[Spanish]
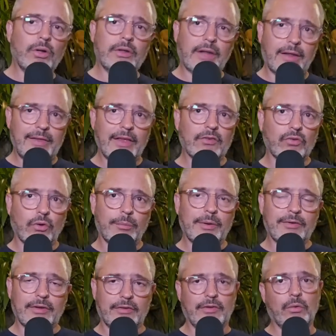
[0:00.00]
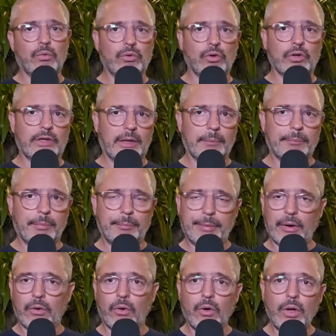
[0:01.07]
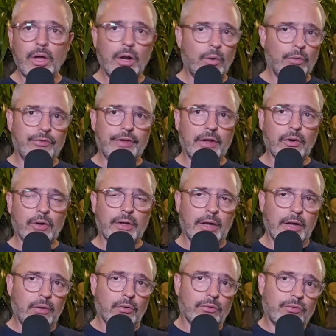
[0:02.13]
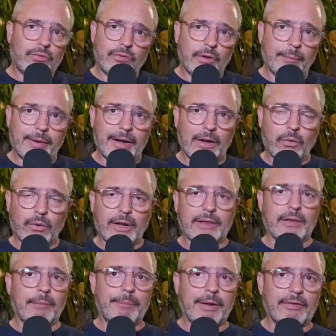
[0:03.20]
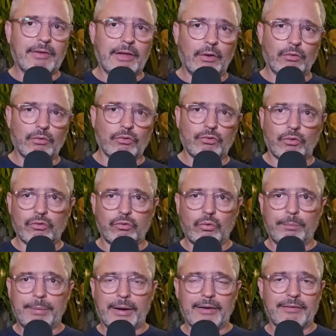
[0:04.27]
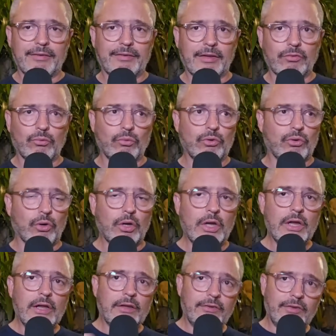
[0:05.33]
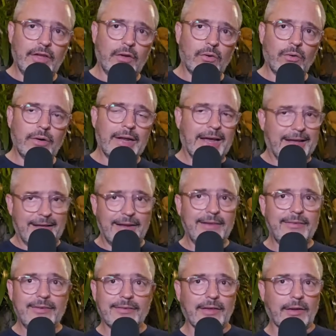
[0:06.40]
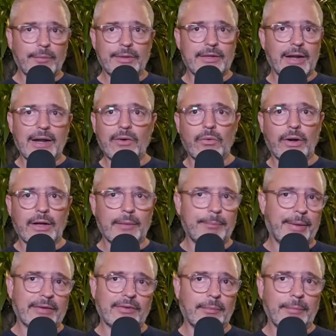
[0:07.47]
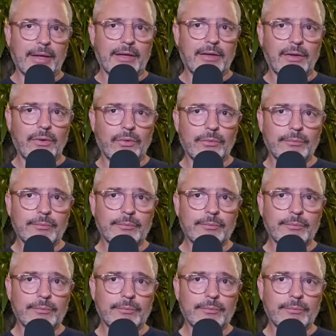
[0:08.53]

contra 10 hombres el segundo tiempo, pero lo hicieron de ellos de manera correcta, me parece que ellos no son los culpables de este asunto, sino la crisis arbitral con la que pasa México.